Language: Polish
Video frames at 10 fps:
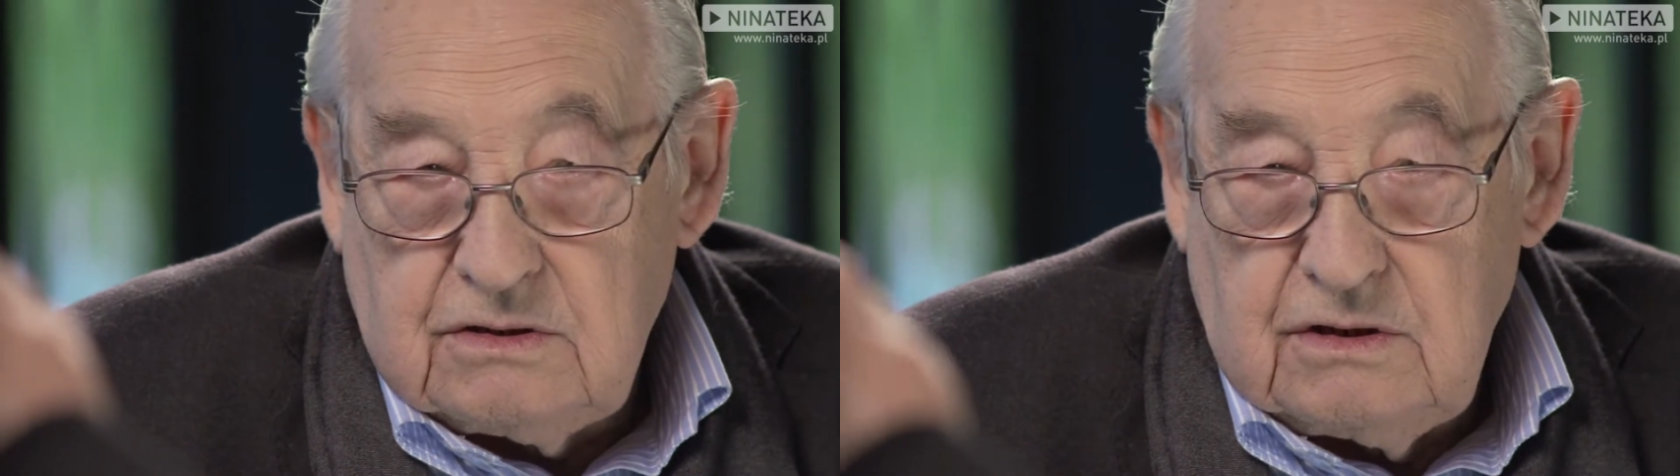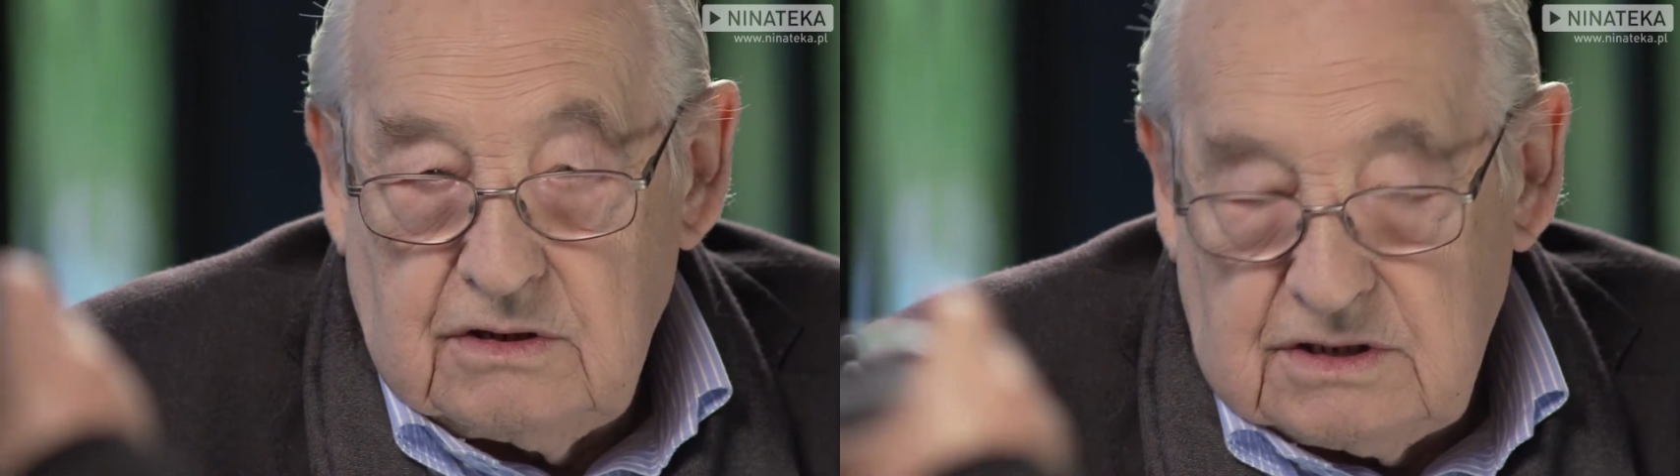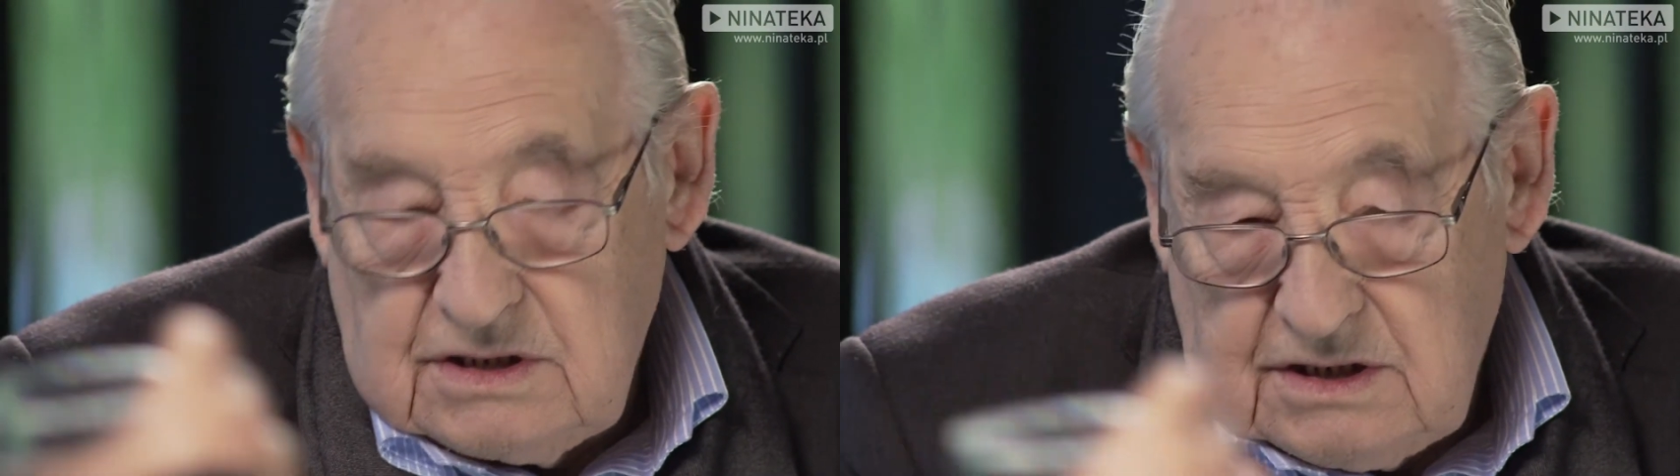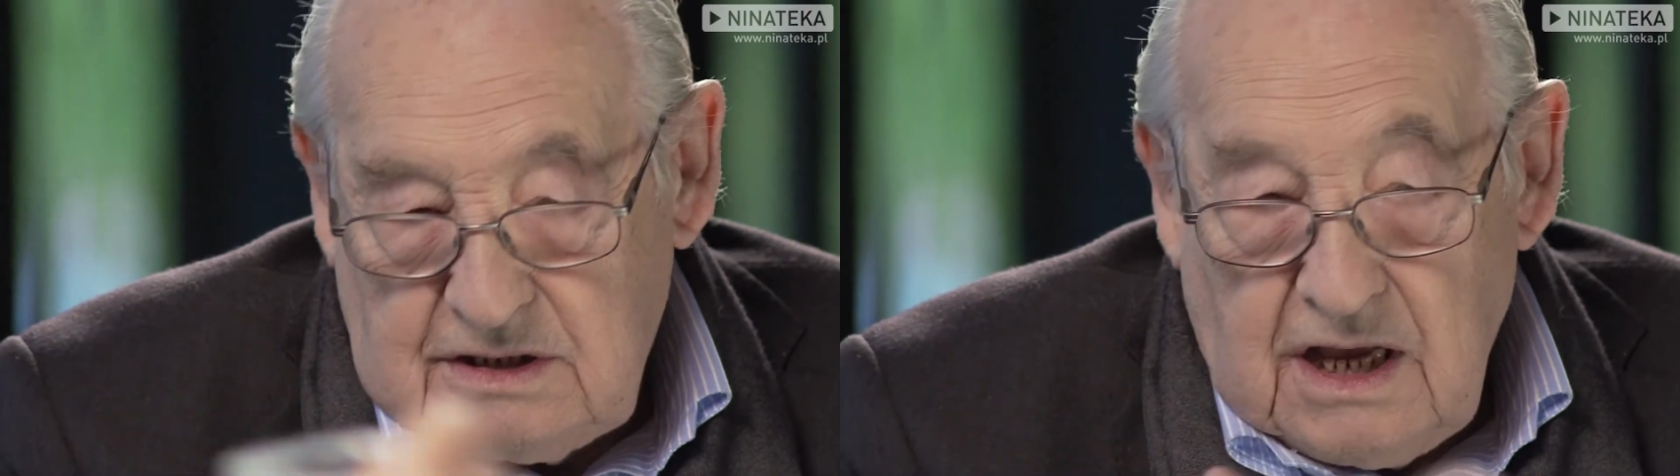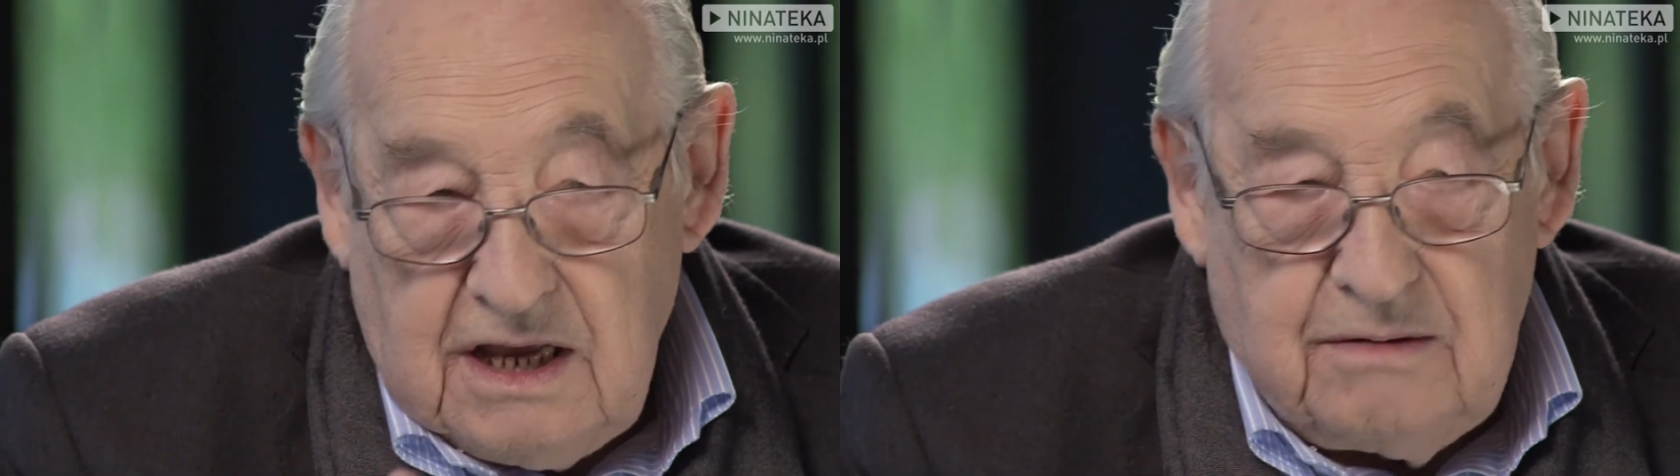to jest
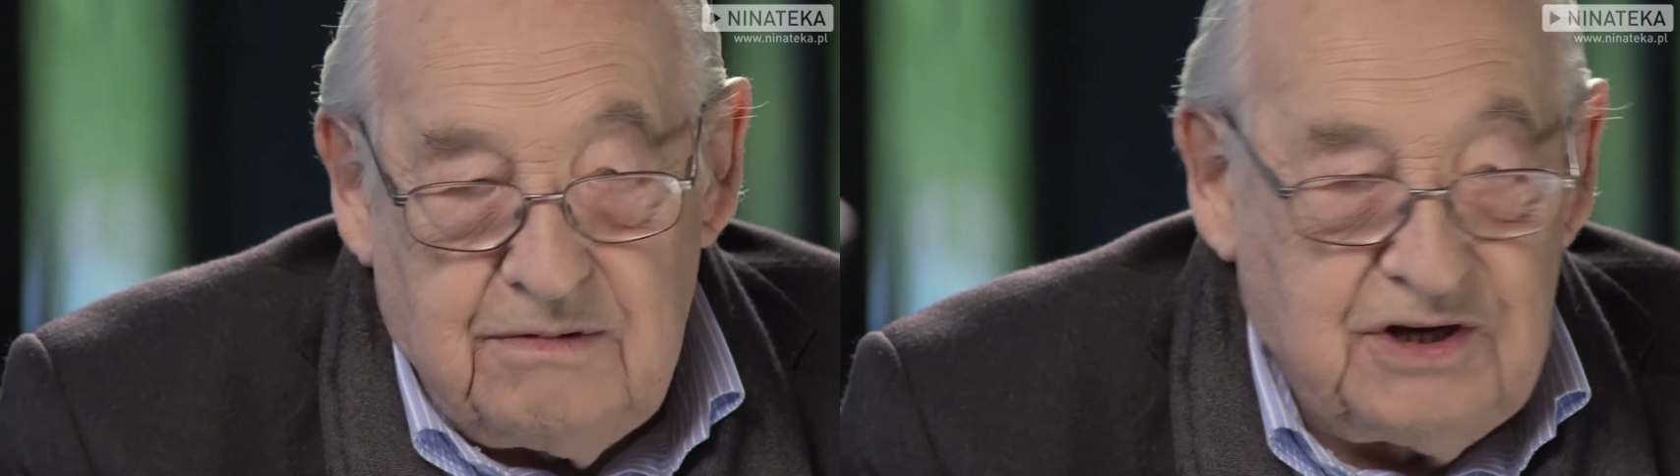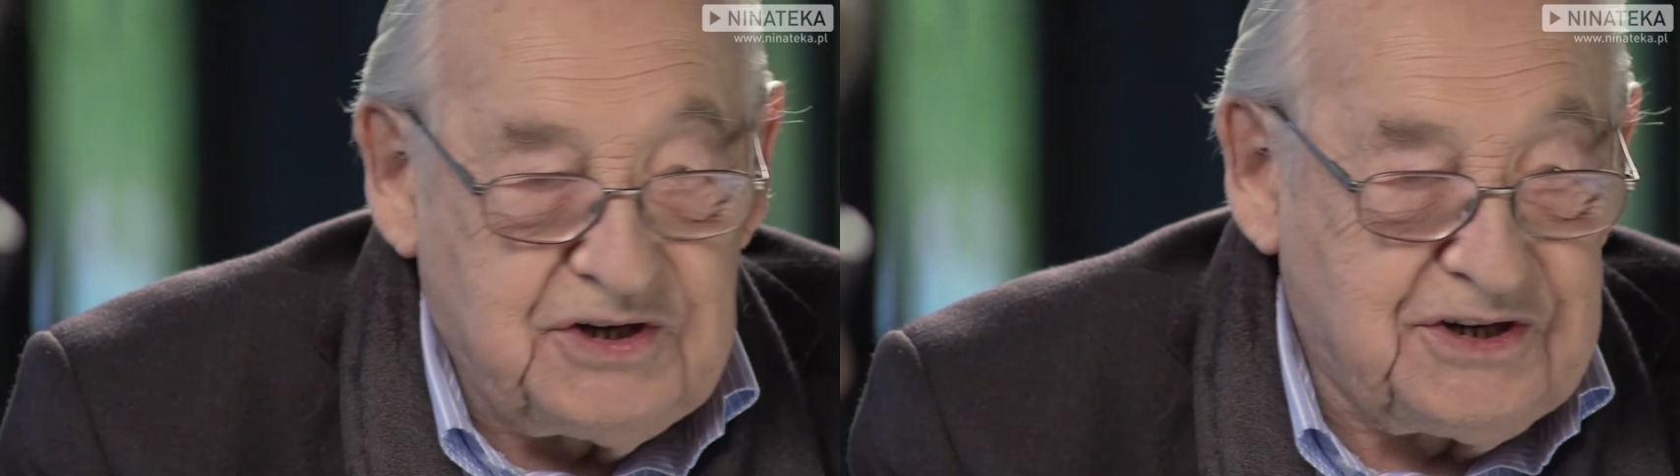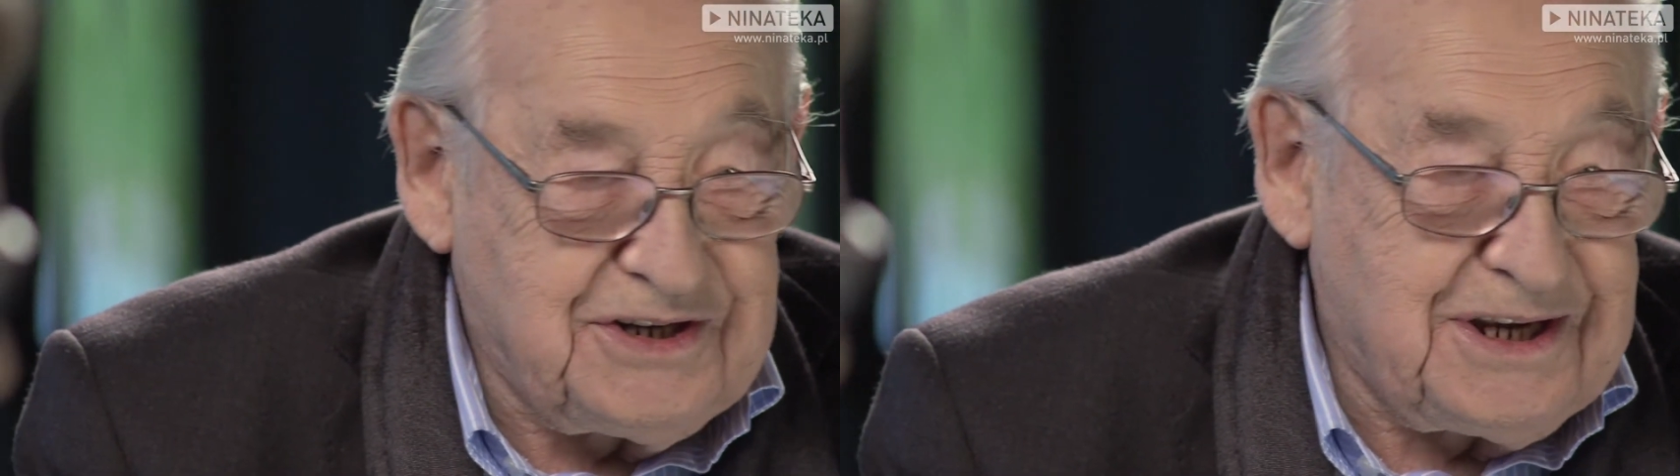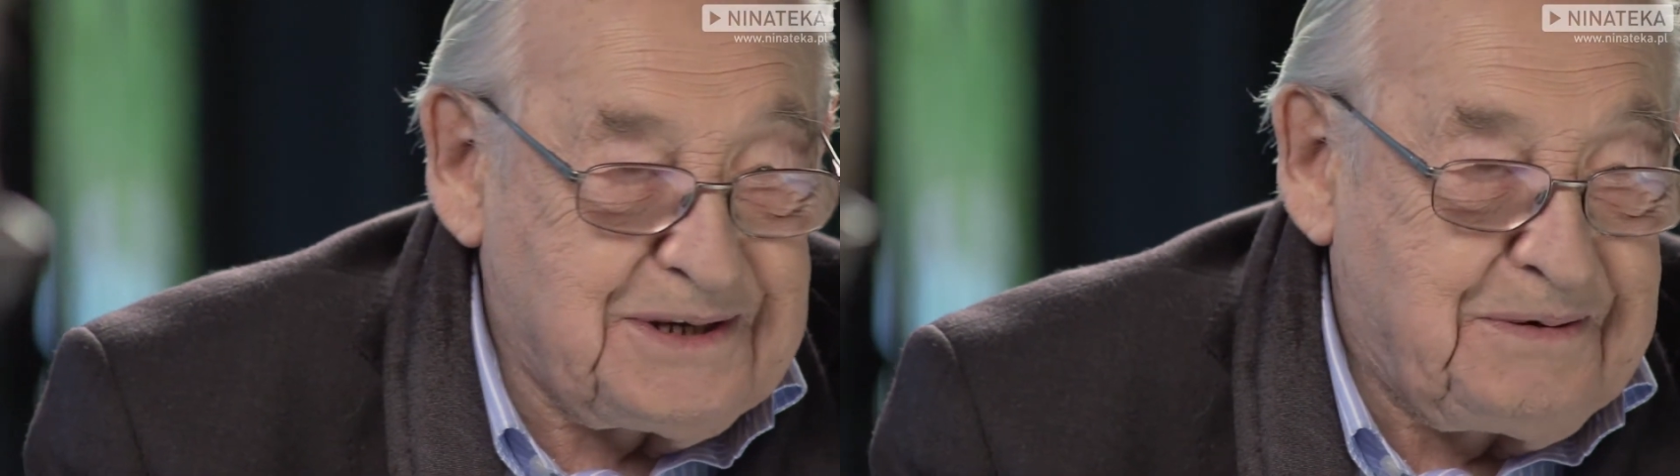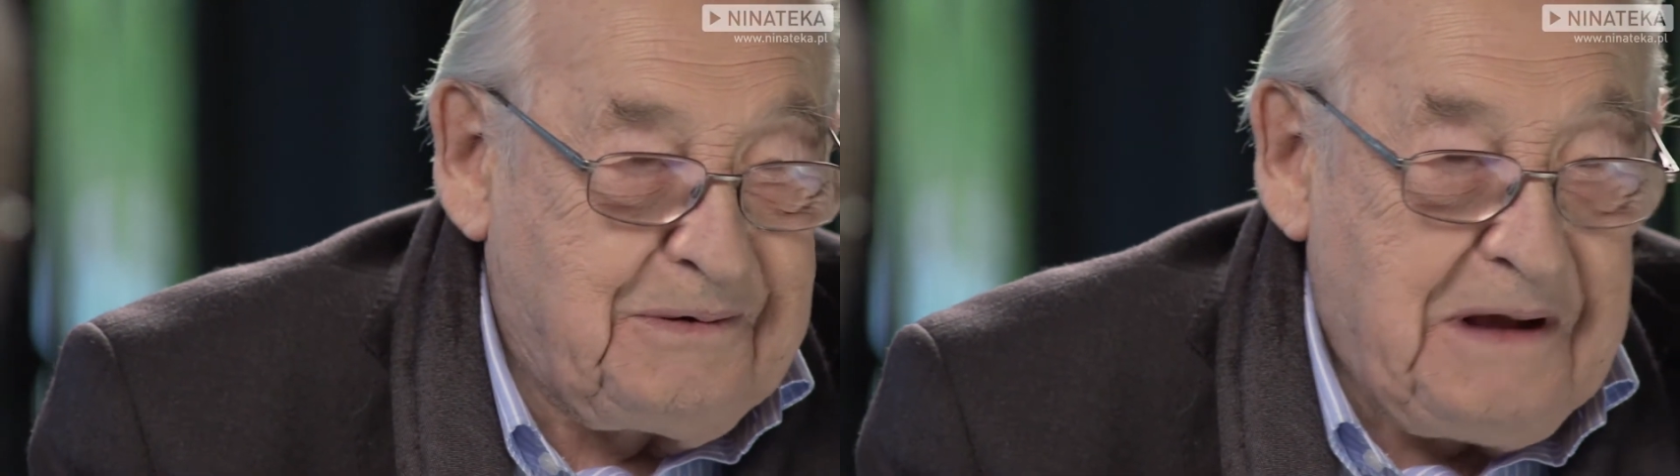tajemniczy
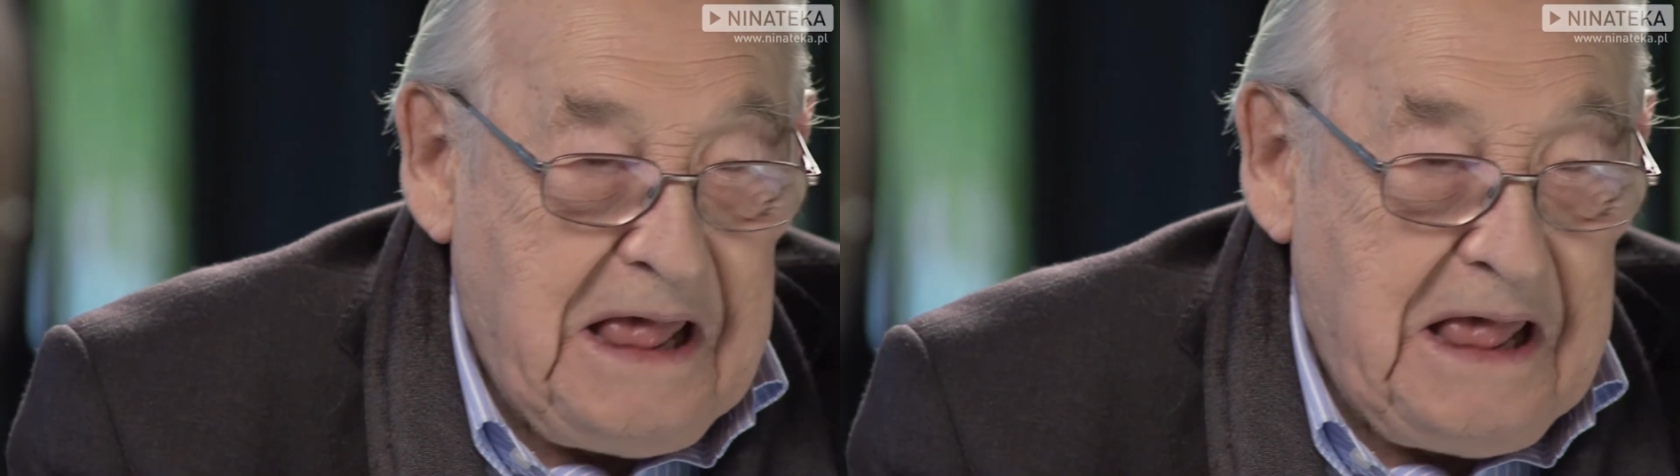zespół.